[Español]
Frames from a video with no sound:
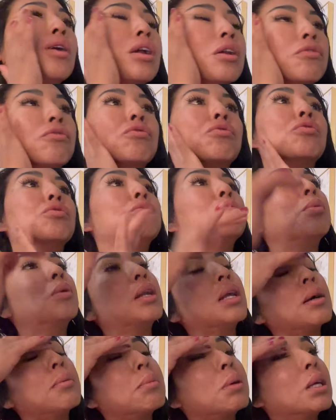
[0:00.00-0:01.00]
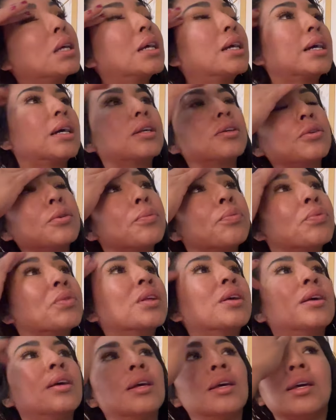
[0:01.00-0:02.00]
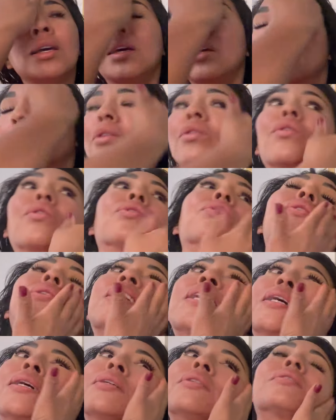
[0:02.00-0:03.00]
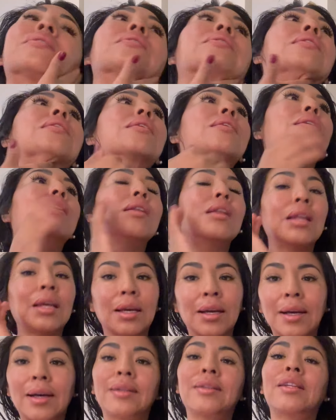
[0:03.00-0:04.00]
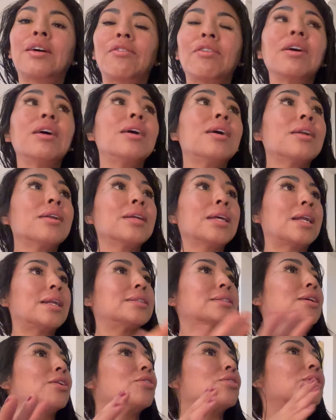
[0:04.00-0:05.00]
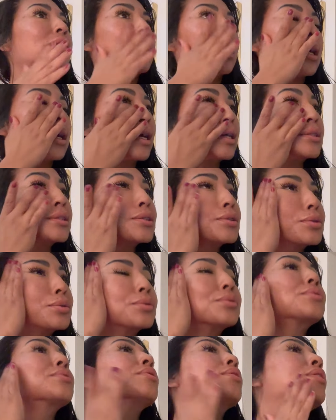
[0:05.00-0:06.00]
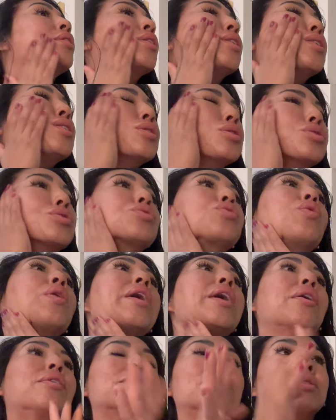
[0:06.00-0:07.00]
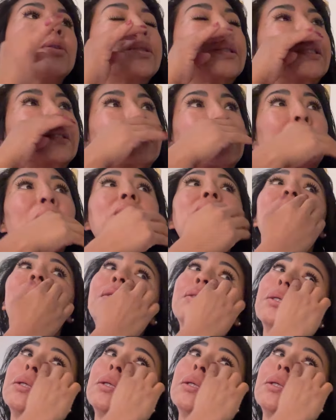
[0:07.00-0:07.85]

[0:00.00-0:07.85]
al fútbol americano. Entonces, le encanta ver, ya les conté que hace sus, sus juegos y todas esas cosas.